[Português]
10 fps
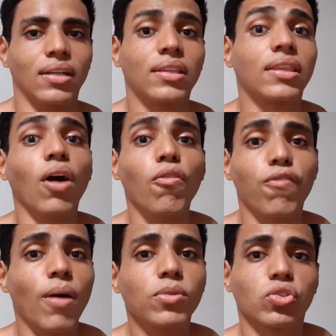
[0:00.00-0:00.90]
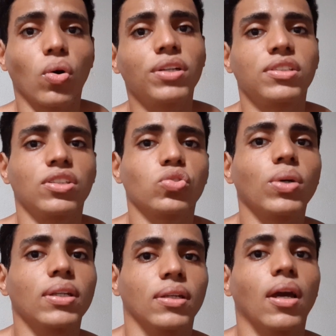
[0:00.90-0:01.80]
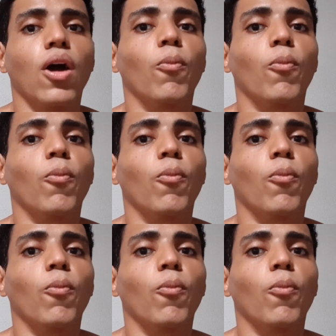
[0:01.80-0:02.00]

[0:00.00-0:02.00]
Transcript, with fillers: Então vamos corrigir isso aí,